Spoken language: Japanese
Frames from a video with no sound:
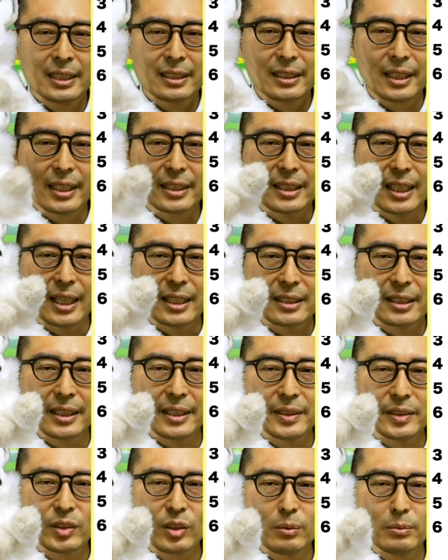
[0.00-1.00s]
で、宅
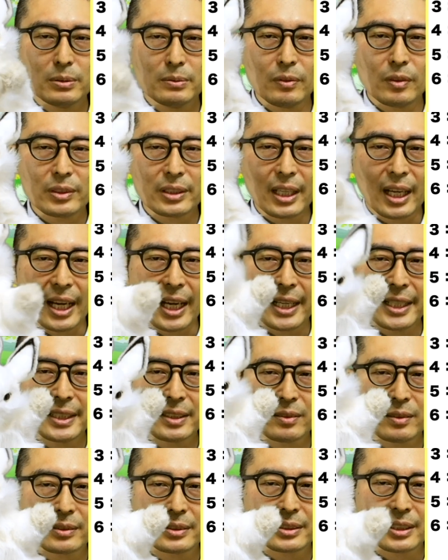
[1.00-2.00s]
建業部門に配
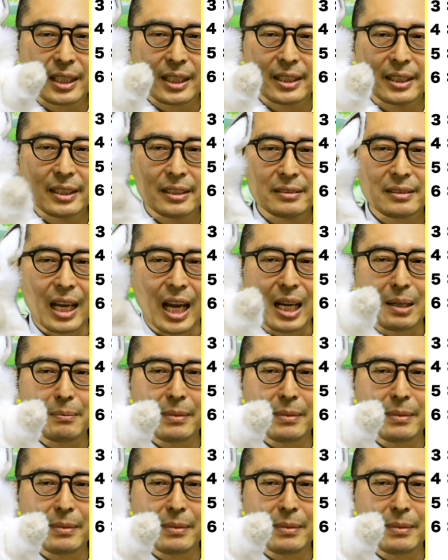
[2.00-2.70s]
属されているが、